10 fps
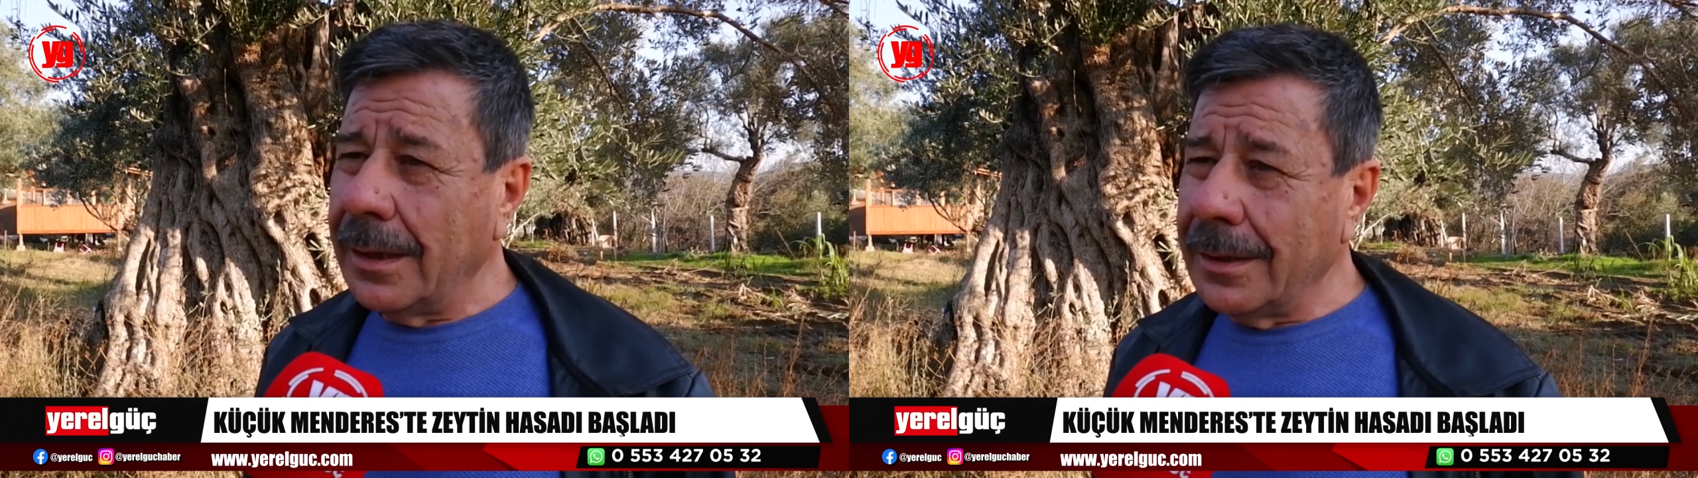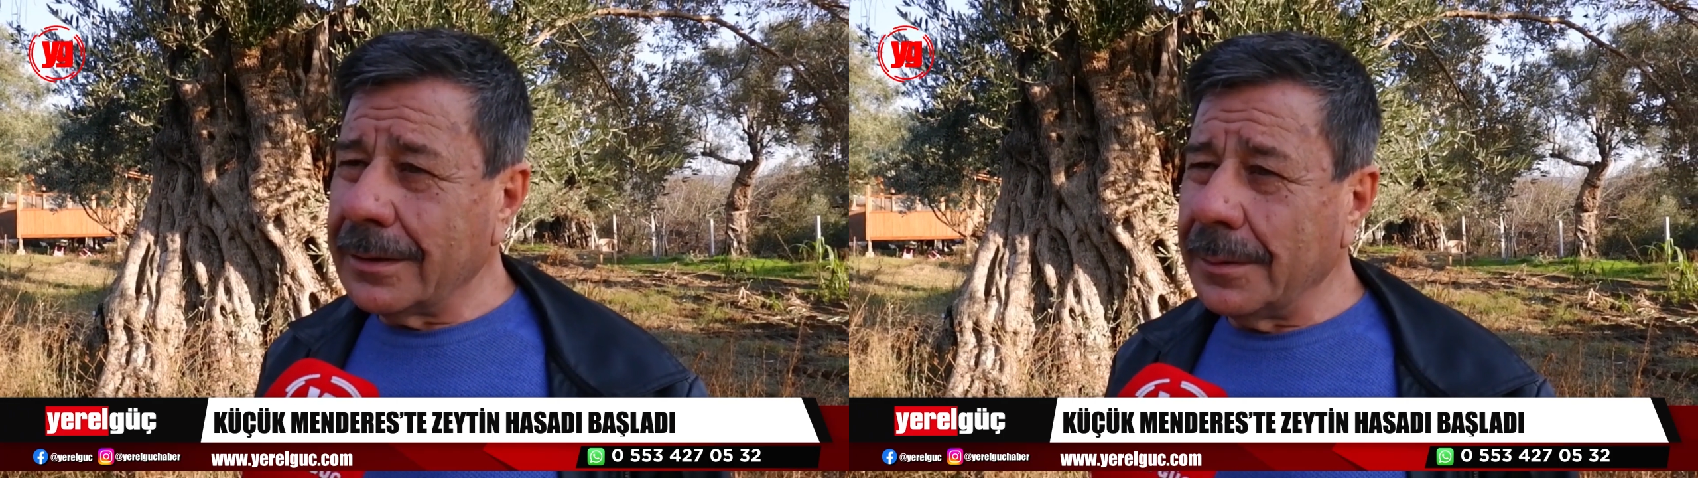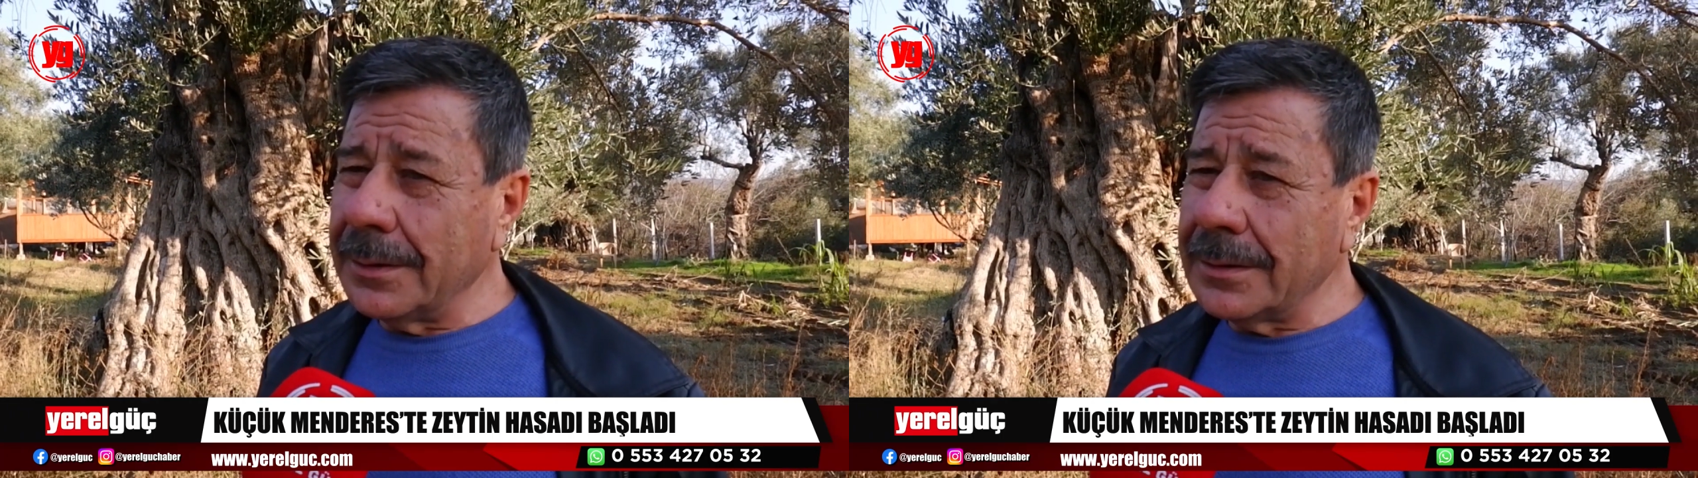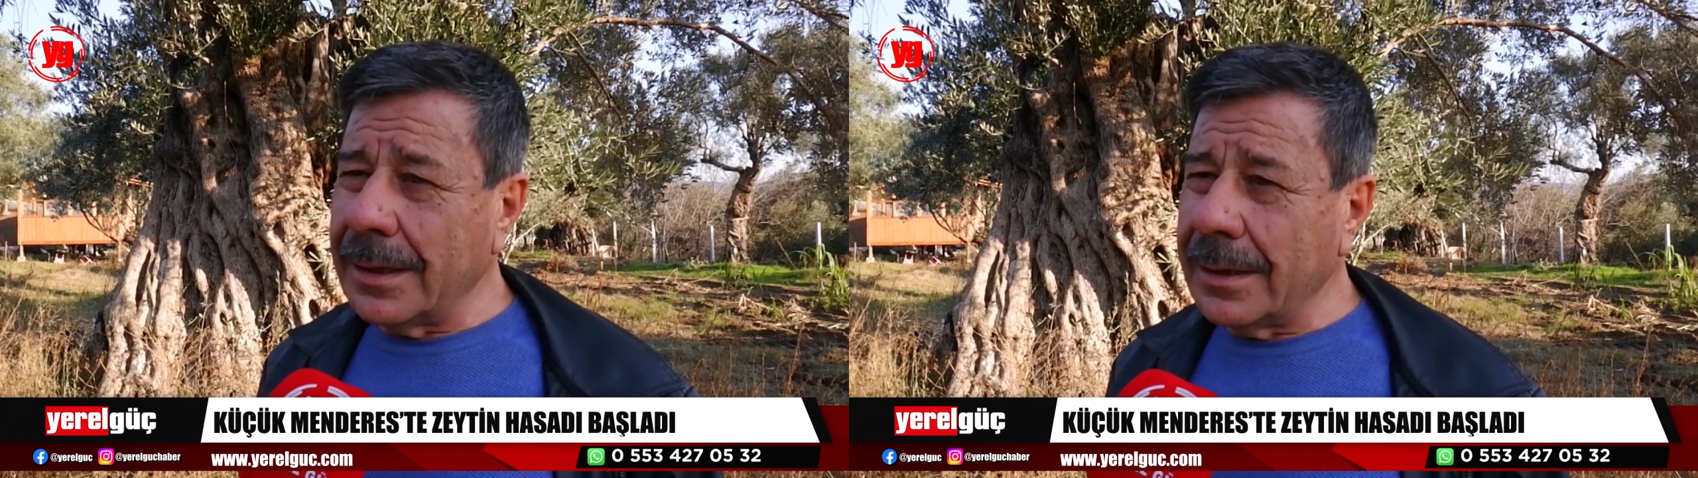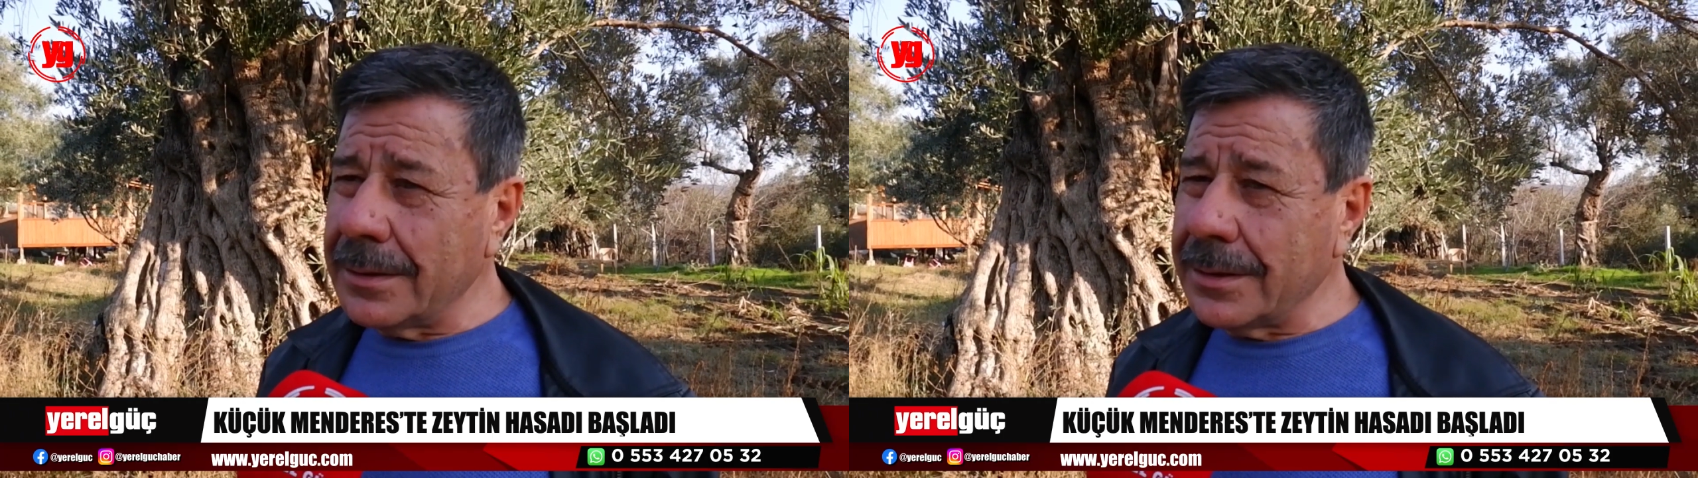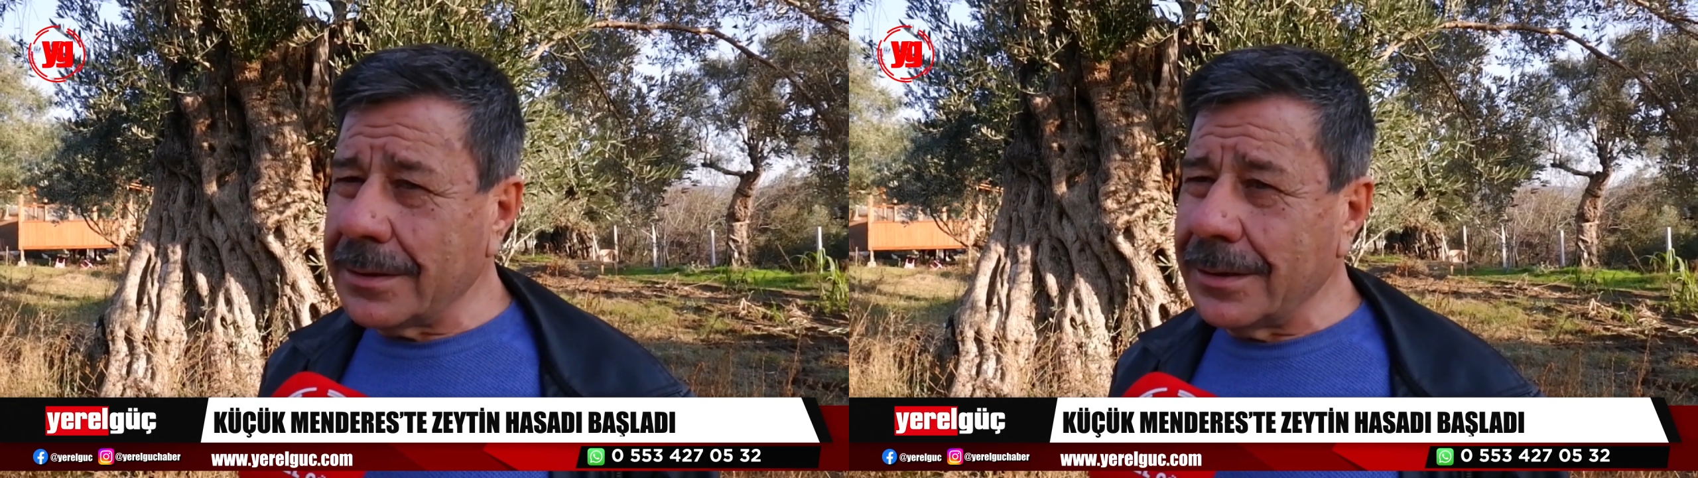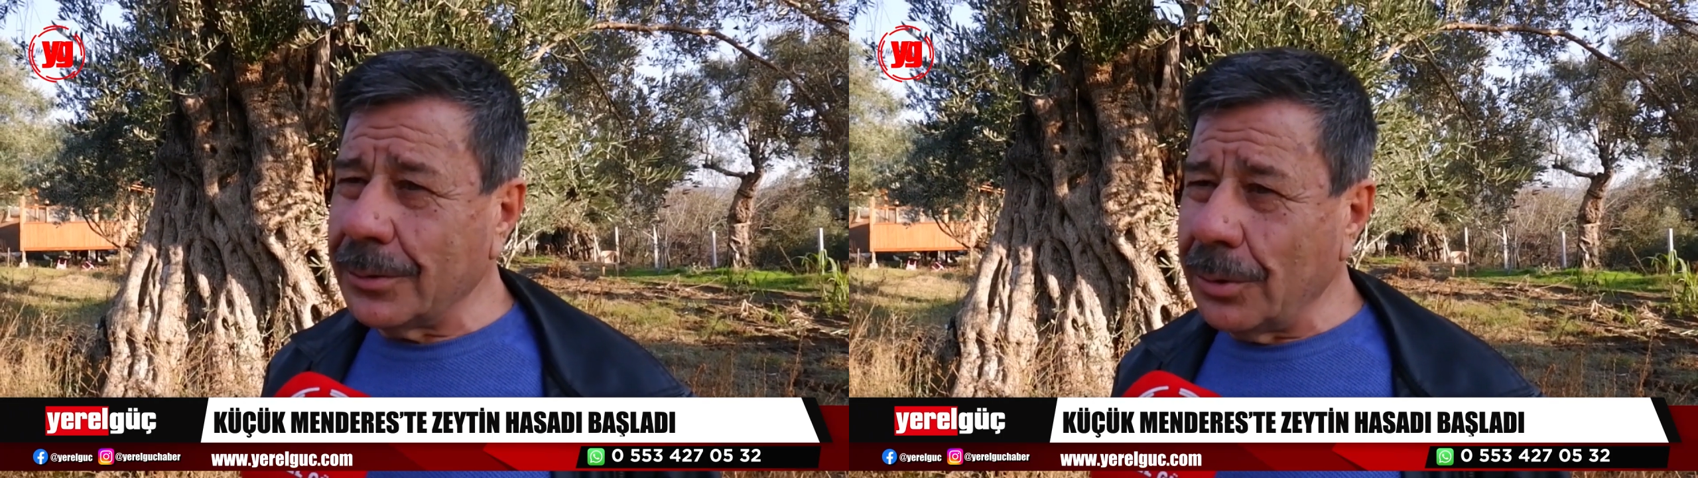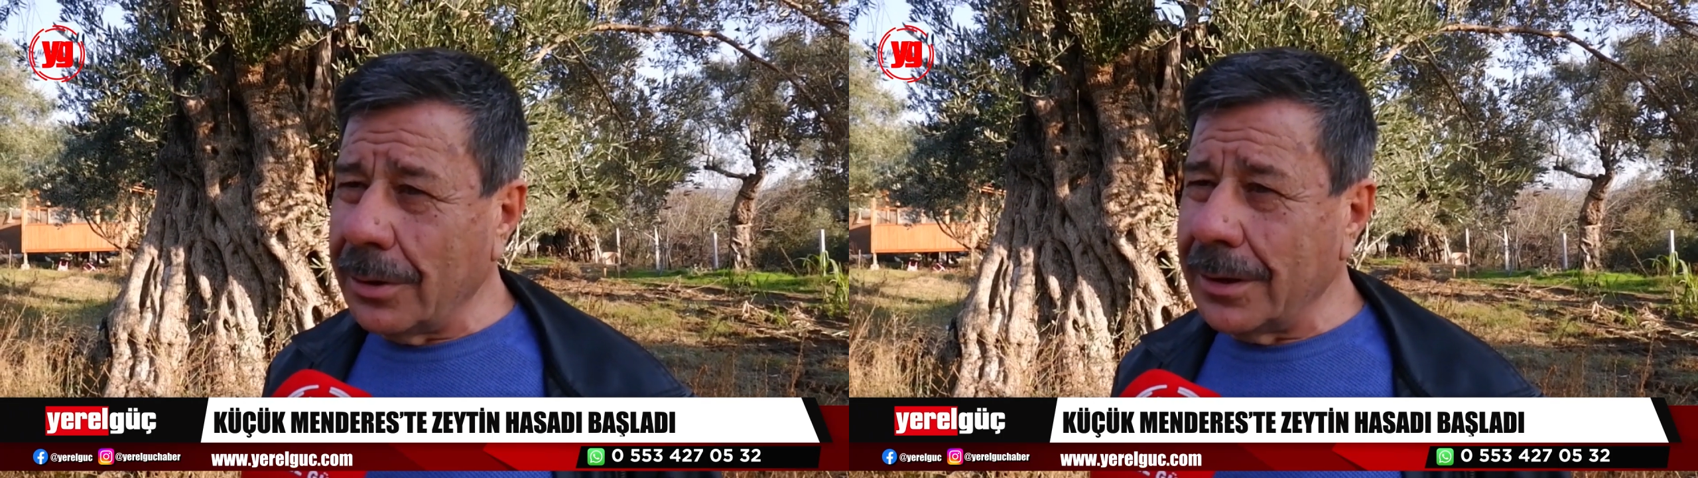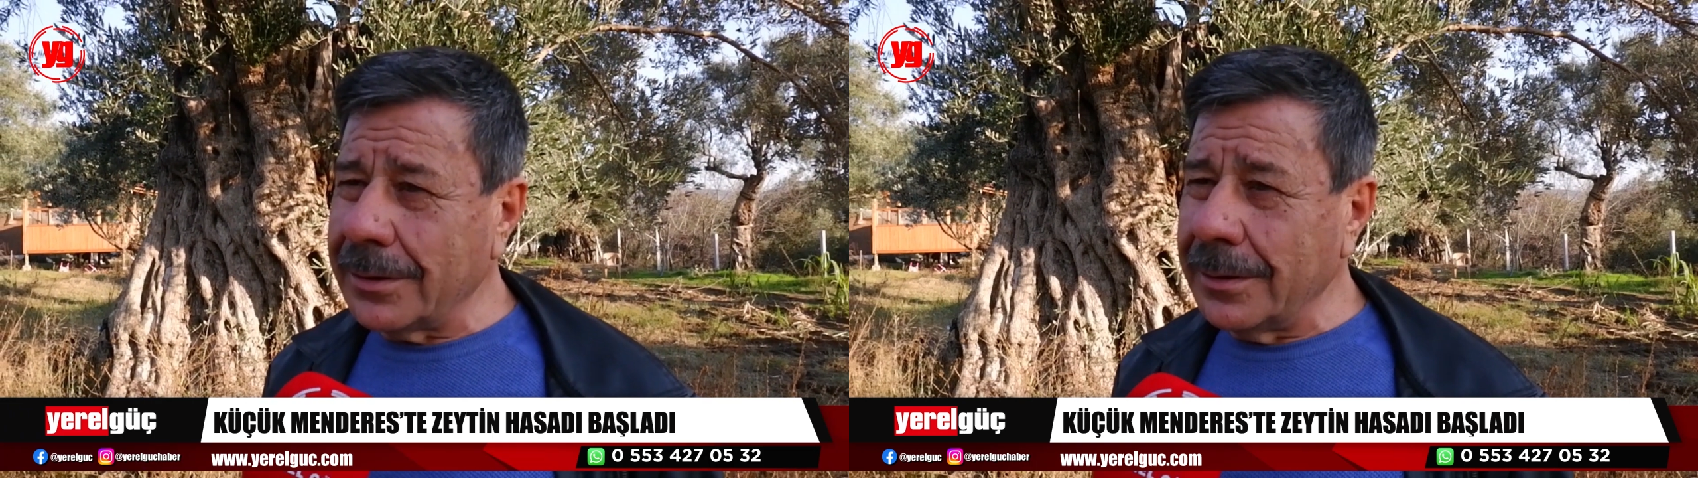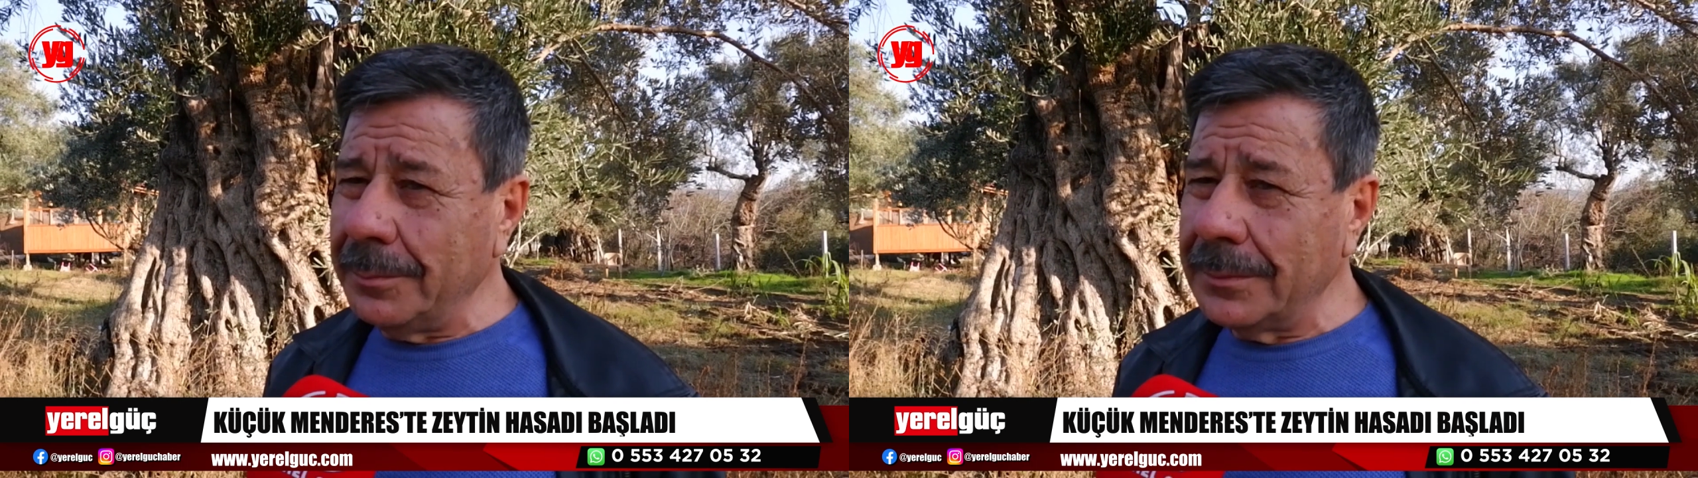Aynı zamanda sanayi sitesinde
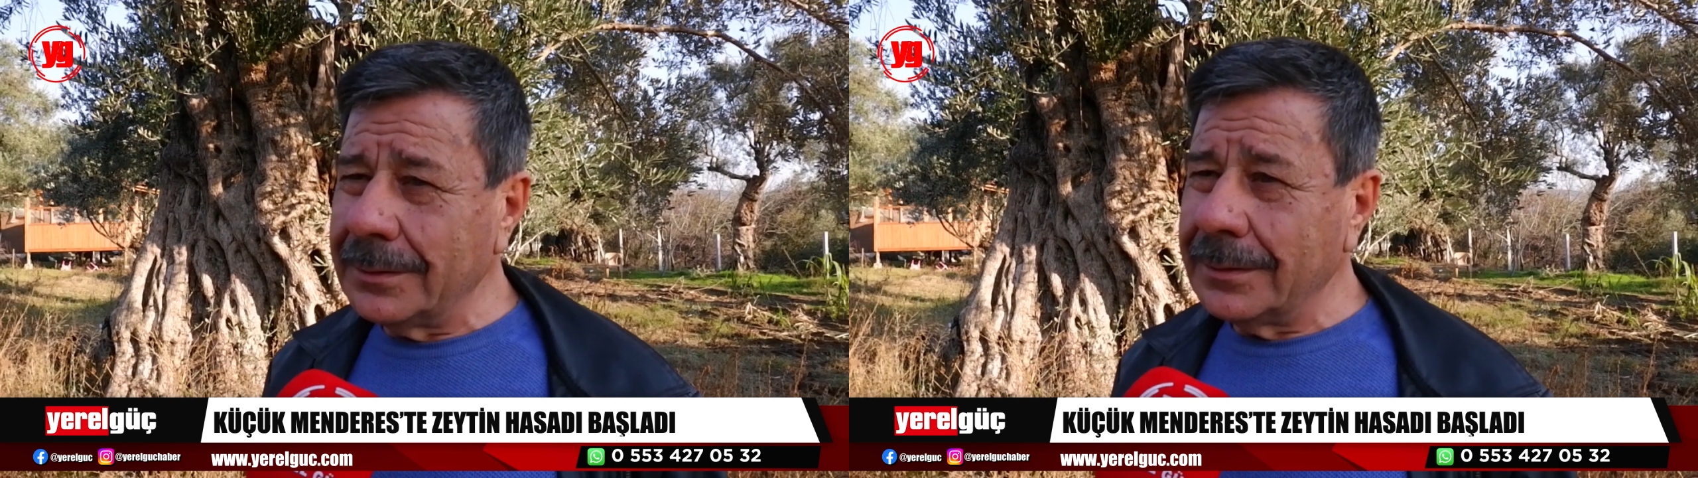tornacıyım.